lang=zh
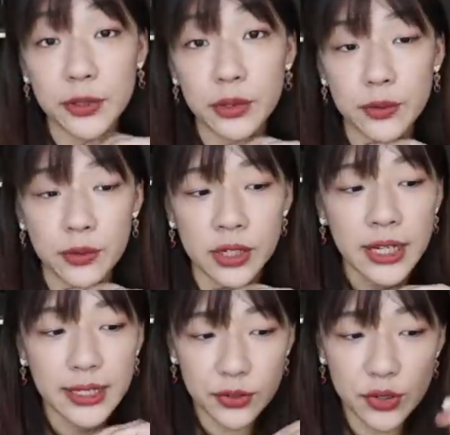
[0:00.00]
因为我
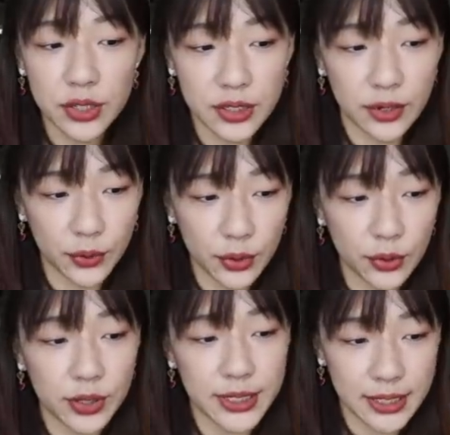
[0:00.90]
的确是有遇
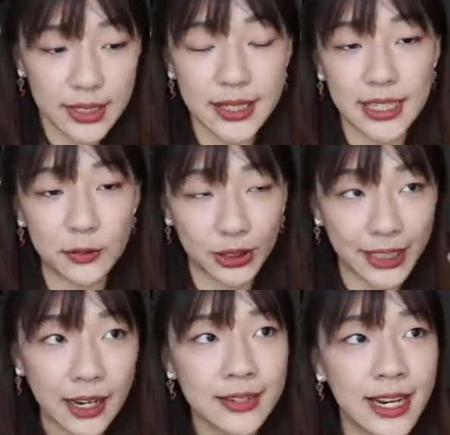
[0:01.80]
过一些事情，我
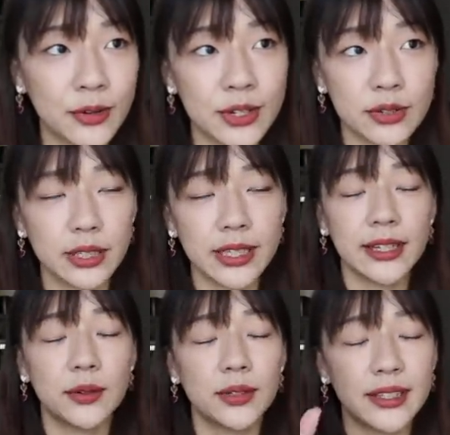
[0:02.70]
当下会觉得
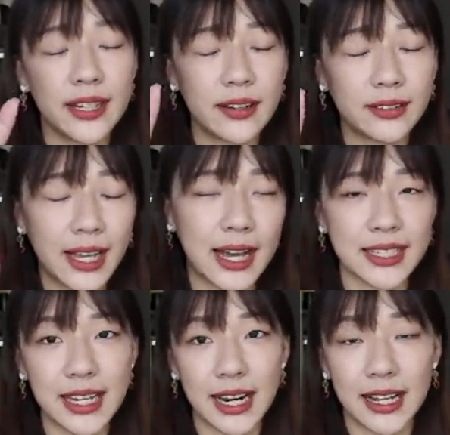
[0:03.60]
天哪，我的天要
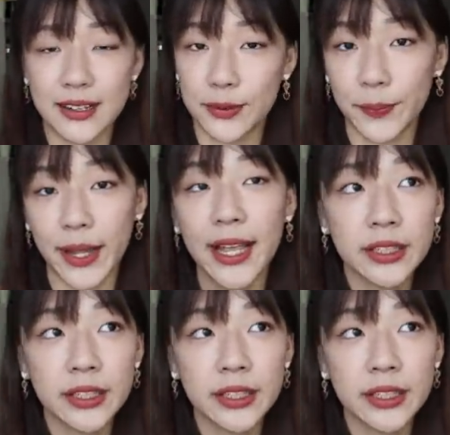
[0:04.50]
塌下来了怎么办？